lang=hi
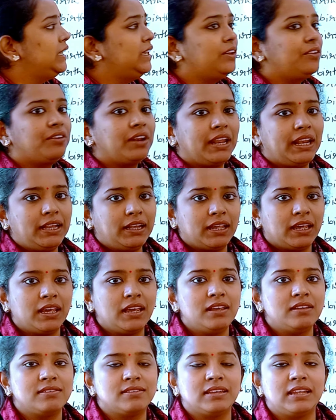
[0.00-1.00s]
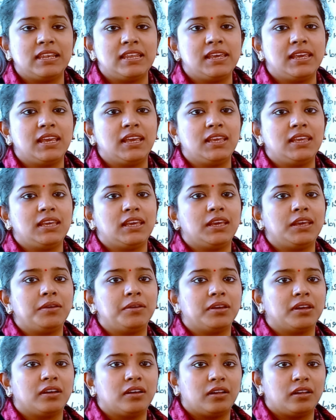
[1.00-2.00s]
ये रेट हैं इसीलिए
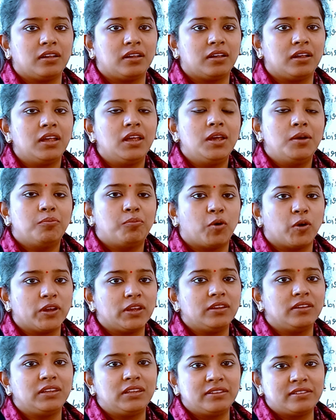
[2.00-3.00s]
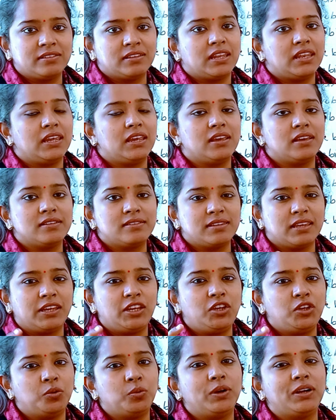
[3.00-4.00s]
ये पॉइंट uh, इस तरीके से
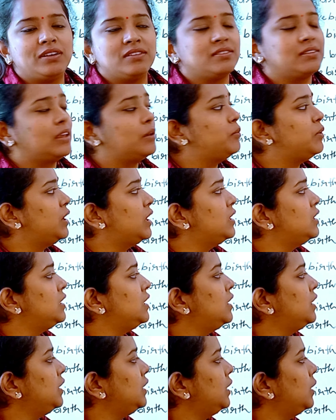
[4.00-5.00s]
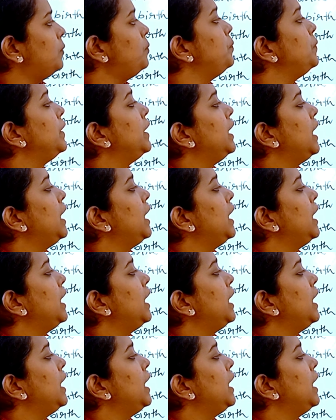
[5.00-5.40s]
यूनिट्स के बिना दी गई हैं